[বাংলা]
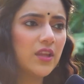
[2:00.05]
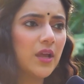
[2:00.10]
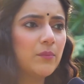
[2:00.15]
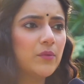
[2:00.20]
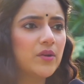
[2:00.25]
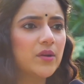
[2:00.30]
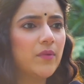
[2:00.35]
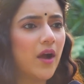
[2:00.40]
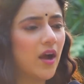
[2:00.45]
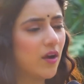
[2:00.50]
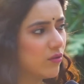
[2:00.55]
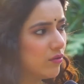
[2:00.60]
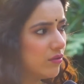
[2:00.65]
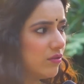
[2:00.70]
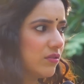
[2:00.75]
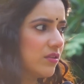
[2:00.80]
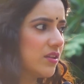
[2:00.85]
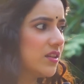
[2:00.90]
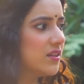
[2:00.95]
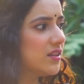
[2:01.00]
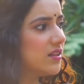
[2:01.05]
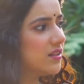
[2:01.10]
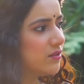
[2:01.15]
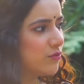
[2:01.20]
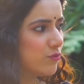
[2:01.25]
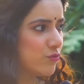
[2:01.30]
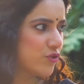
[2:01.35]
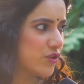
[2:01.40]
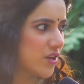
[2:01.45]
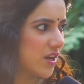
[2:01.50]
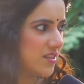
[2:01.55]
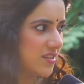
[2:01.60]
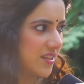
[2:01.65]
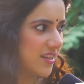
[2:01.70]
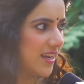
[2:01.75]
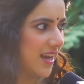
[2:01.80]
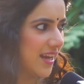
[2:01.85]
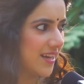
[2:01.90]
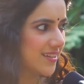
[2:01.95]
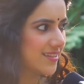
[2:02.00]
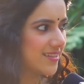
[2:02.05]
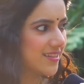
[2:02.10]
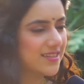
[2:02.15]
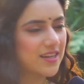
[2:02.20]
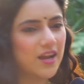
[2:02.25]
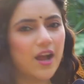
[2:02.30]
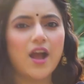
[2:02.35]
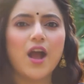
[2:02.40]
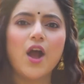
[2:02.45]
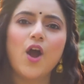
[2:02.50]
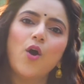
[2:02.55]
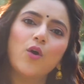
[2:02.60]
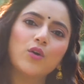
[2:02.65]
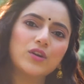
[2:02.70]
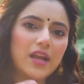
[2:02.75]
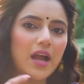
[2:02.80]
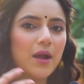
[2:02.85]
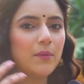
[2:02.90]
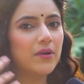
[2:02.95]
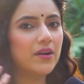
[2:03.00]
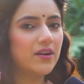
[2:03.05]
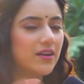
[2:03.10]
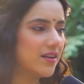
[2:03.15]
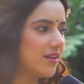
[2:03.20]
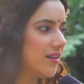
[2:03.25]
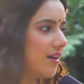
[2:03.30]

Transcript: তারপরে ভাগ্যলক্ষ্মীদের রুষা যে ক্যারেক্টারটা ওটা আবার